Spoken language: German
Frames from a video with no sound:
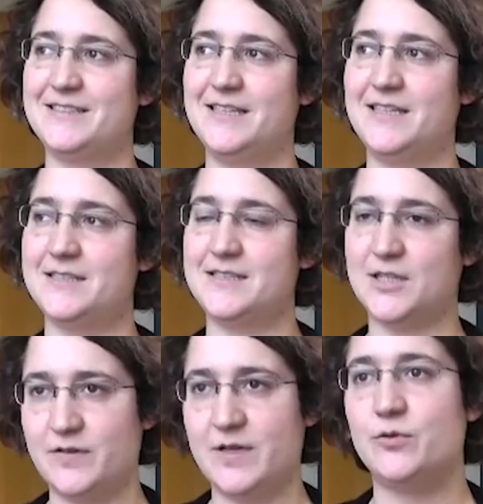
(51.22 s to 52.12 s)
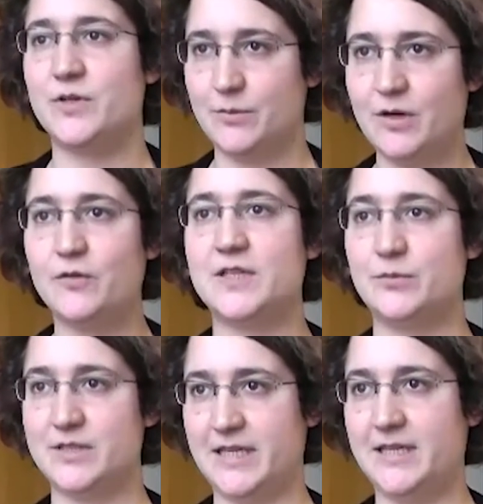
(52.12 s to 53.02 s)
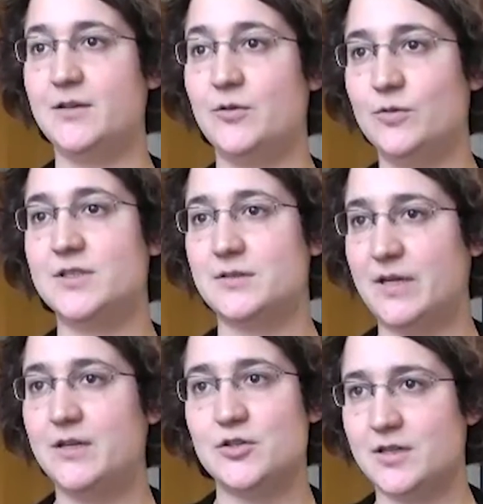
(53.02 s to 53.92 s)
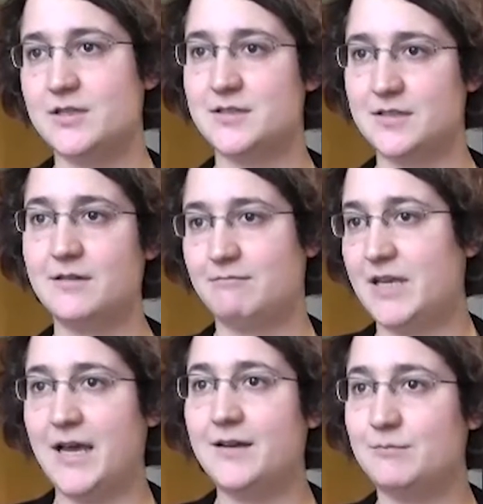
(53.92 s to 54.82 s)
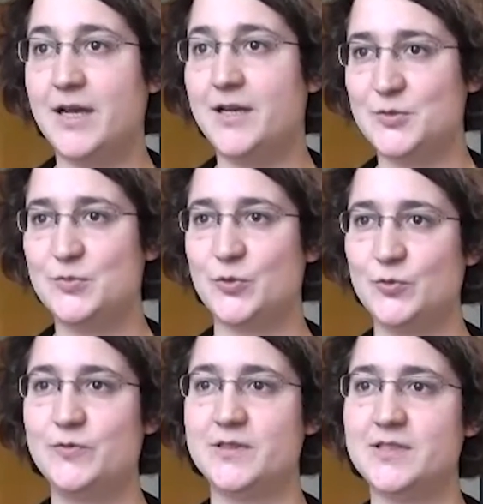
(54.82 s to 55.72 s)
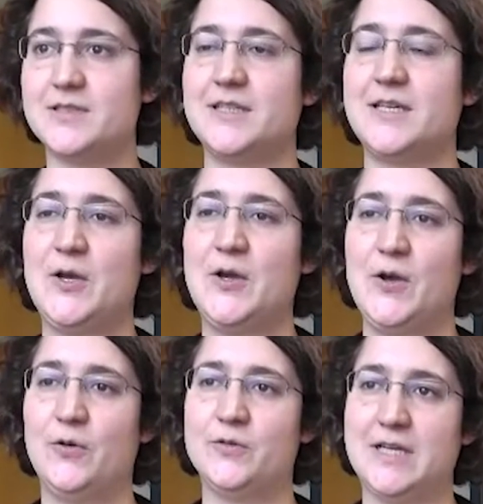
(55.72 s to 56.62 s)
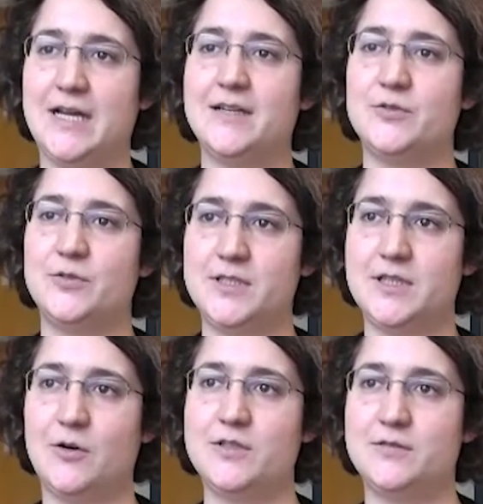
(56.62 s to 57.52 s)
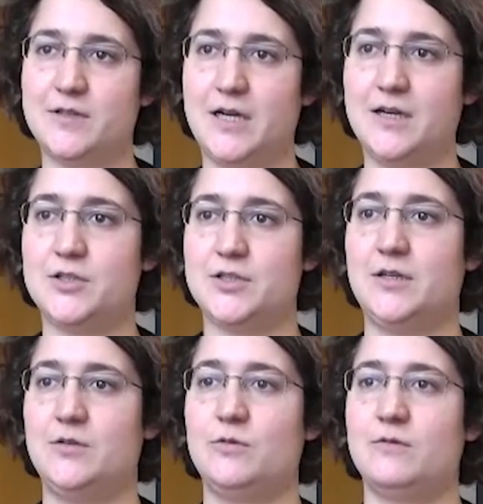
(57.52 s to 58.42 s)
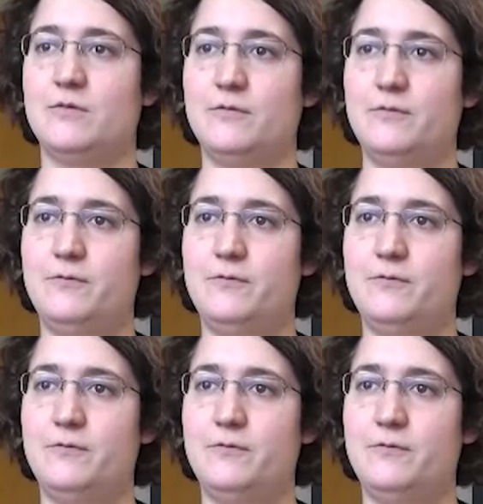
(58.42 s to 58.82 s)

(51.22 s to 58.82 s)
ist der Schwerpunkt immer auf der Betätigung des Menschen, das ist Kern meines Berufes und da natürlich auch die Fragestellung,